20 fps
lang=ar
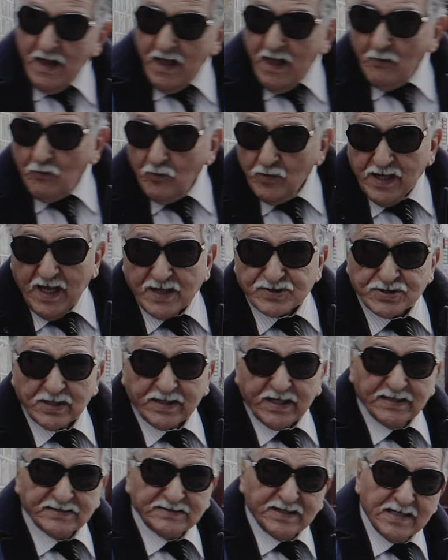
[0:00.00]
اول حاجه
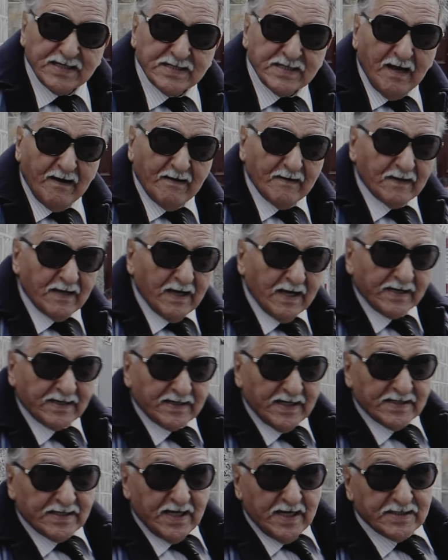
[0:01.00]
كيدير لنا
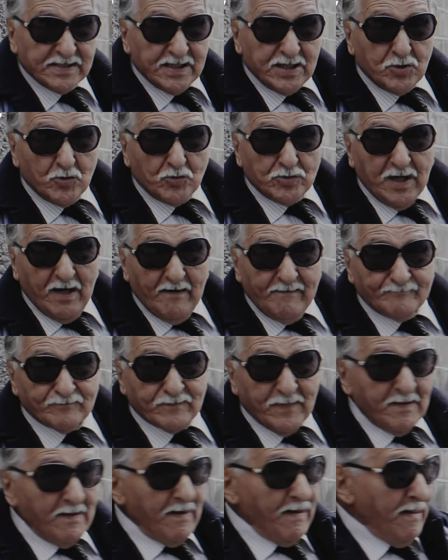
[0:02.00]
الرايه هي الاولى
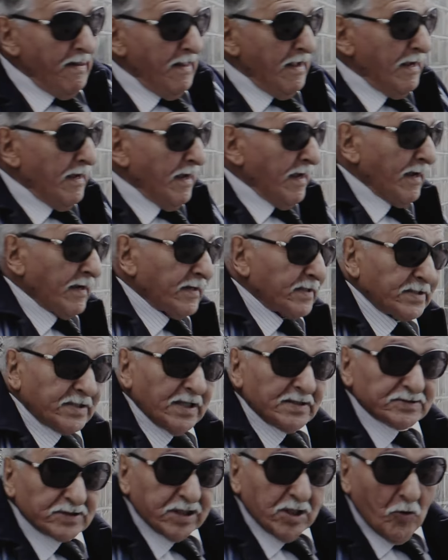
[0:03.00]

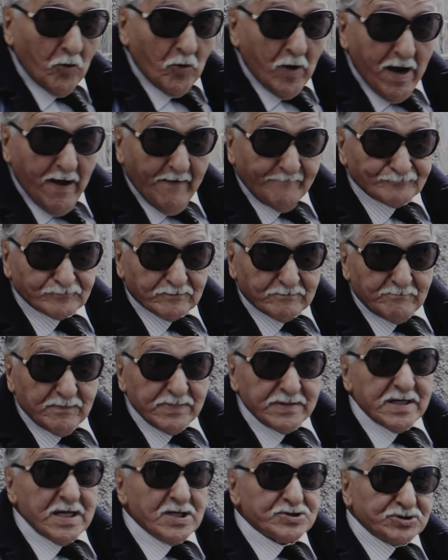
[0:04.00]
كنطلعوها
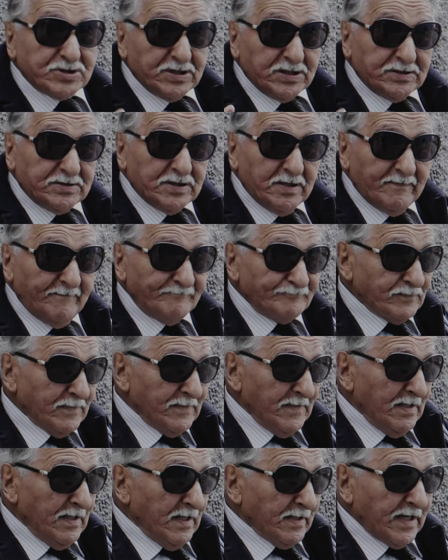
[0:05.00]
بالنشيد
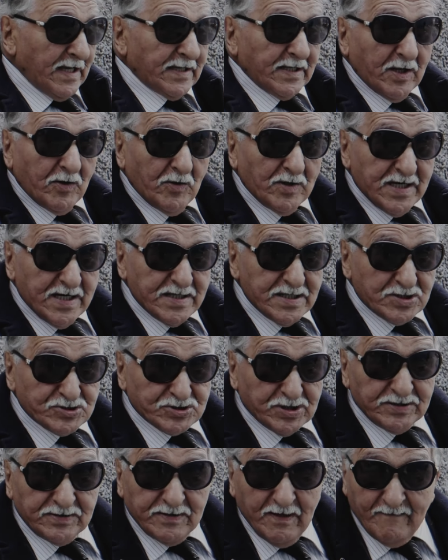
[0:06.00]
كنقراو على
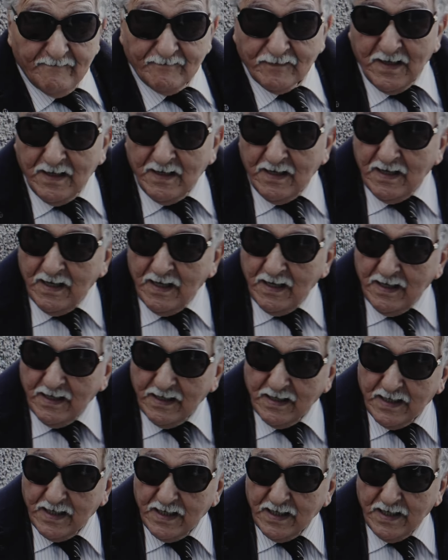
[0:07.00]
النشيد
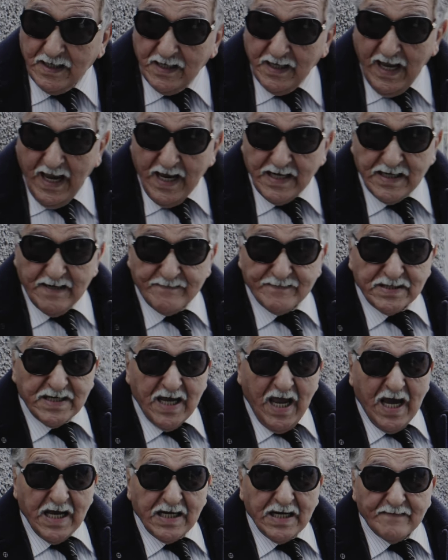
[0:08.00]
آه،
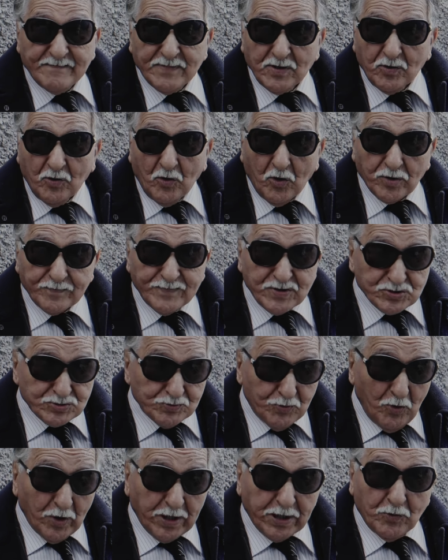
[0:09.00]
عالمية عالمي العربي
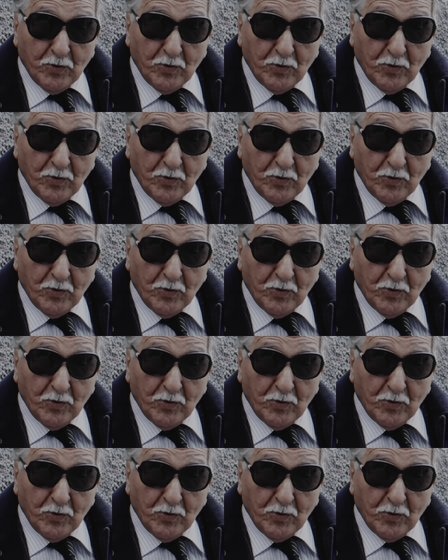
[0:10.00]
زبوقي